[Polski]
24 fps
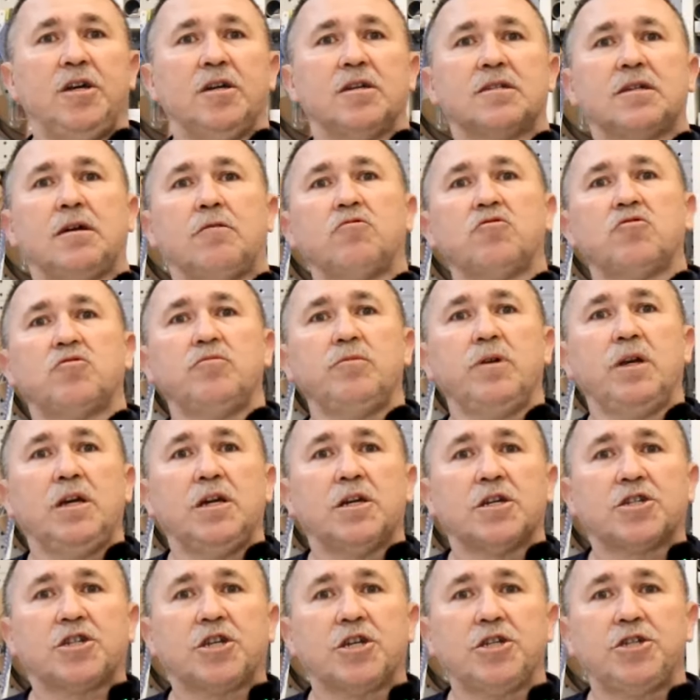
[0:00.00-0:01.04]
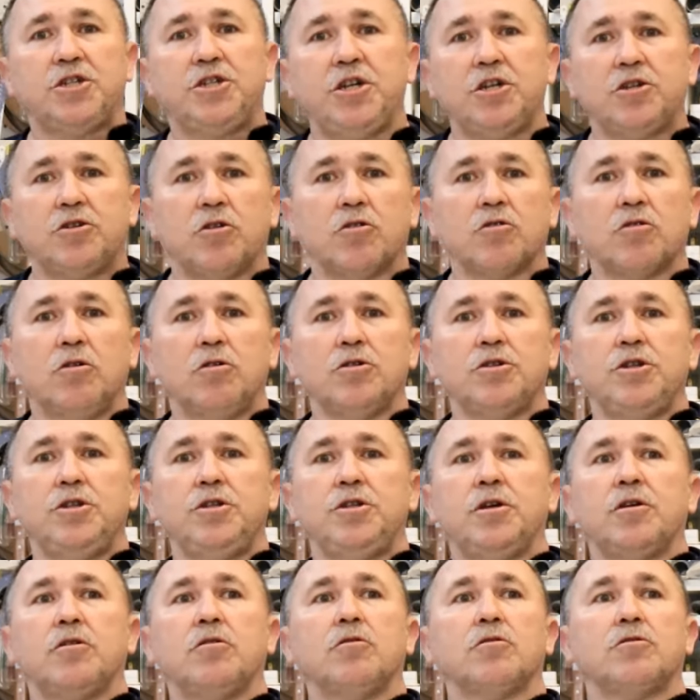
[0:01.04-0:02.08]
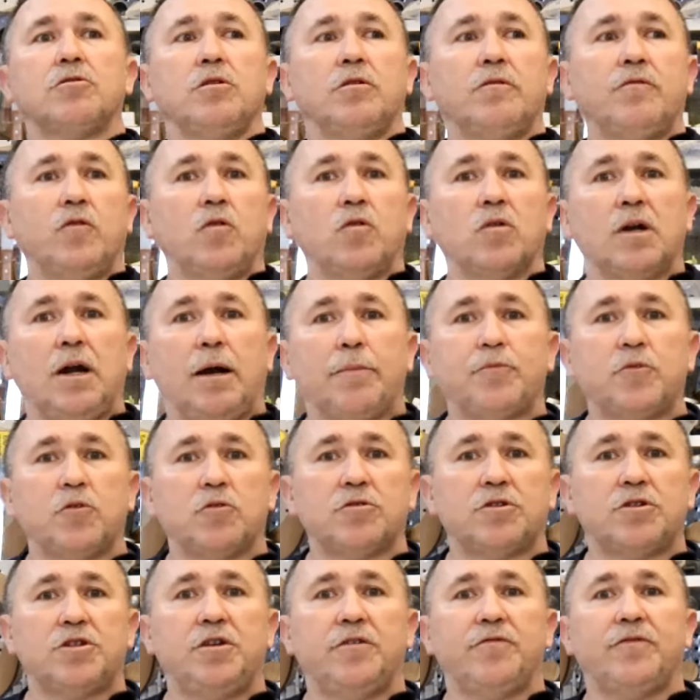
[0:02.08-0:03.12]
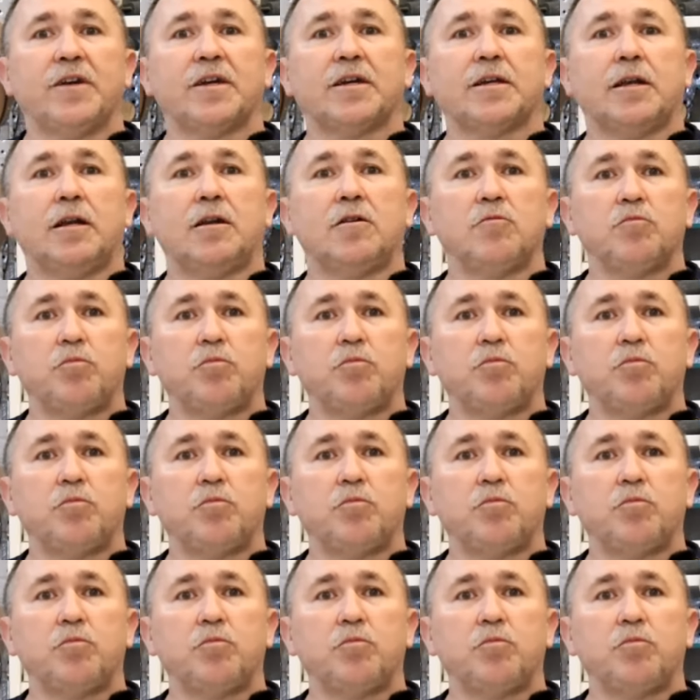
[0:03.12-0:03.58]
załóżmy, 60 godzin tygodniowo gapiąc się w ekran,